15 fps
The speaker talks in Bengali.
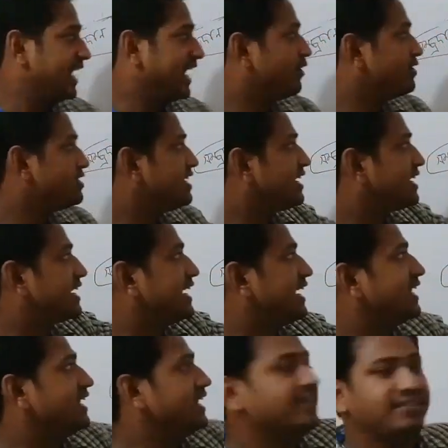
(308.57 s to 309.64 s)
এই হচ্ছে
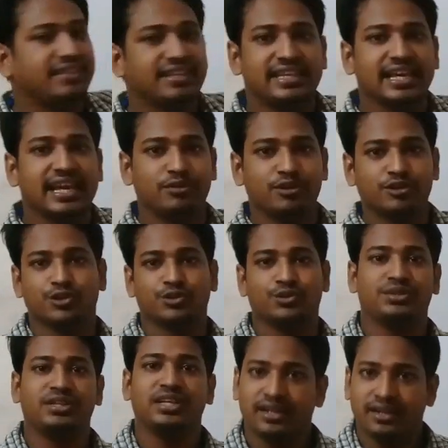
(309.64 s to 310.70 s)
কেরের দ্বিতীয় এবং
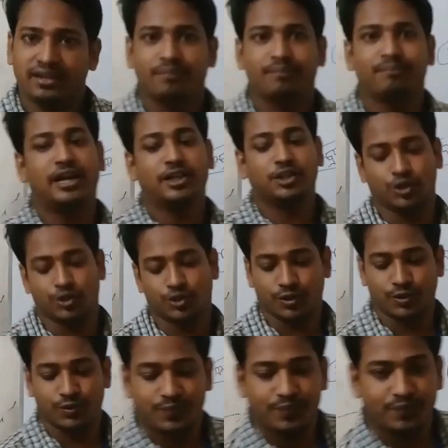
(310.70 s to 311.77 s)
চতুর্থীর পার্থক্য
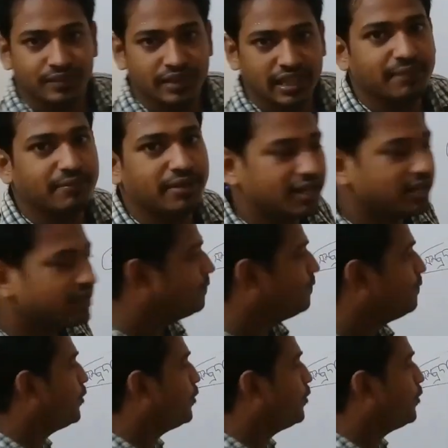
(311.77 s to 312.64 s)
এবার